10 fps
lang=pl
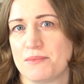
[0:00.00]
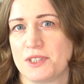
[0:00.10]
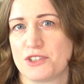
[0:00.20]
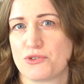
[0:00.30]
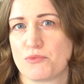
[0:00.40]

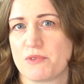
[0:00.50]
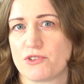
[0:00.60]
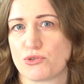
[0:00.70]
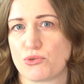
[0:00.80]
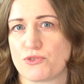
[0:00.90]
nie czujmy
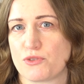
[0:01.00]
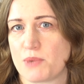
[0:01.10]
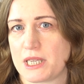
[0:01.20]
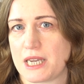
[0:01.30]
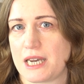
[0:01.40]
wyrzutów
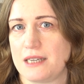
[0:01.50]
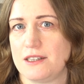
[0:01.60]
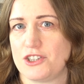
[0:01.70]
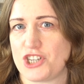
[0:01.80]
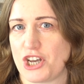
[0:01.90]
sumienia,
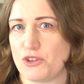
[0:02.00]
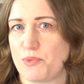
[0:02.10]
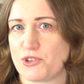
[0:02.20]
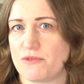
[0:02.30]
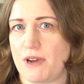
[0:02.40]
e, że
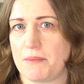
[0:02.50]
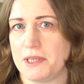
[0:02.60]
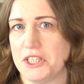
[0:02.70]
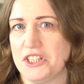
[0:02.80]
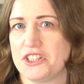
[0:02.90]

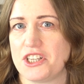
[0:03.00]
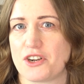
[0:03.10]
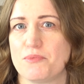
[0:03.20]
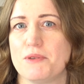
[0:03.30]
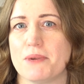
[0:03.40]
odpoczywamy i nic nie
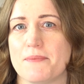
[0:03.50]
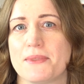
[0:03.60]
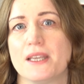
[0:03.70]
robimy.